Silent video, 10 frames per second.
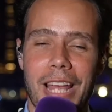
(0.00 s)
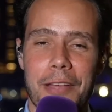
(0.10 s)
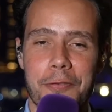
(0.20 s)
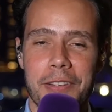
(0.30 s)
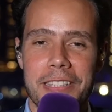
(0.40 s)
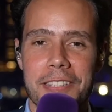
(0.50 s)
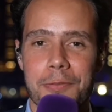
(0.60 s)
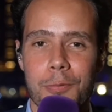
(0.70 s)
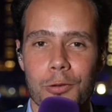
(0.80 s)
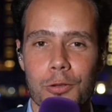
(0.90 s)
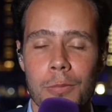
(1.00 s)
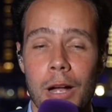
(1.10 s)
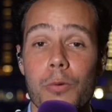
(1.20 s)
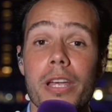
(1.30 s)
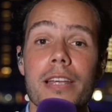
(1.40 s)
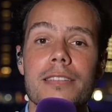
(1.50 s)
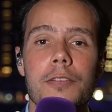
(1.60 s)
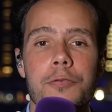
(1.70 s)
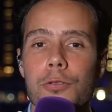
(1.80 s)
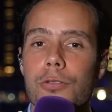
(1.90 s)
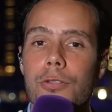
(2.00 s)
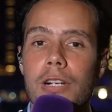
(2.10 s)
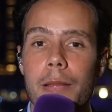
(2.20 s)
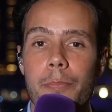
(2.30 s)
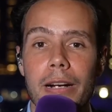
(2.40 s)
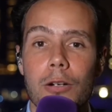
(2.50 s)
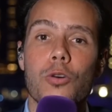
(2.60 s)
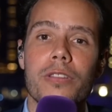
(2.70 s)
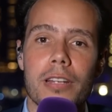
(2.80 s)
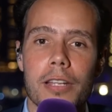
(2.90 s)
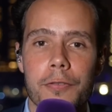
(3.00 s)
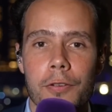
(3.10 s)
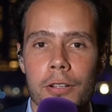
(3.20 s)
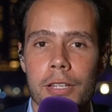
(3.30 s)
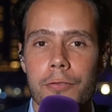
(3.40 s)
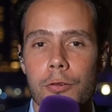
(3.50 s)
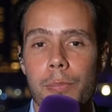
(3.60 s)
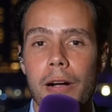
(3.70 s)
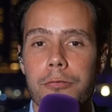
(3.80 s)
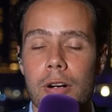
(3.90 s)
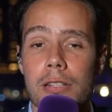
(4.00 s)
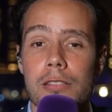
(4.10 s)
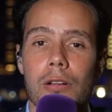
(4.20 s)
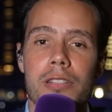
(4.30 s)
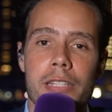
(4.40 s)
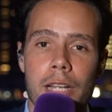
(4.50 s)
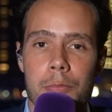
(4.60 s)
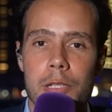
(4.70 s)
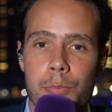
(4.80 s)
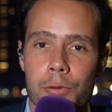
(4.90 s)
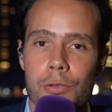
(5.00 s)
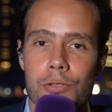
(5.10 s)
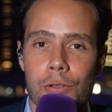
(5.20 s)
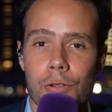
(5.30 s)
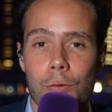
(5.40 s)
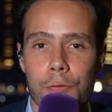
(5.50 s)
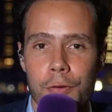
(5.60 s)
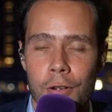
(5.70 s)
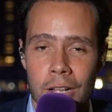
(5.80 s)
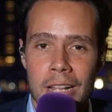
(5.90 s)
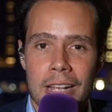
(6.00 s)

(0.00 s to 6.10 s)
Effectivement Thomas, oui les infos ne se glanent pas qu'au téléphone, il faut parfois sortir un petit peu de notre zone de confort,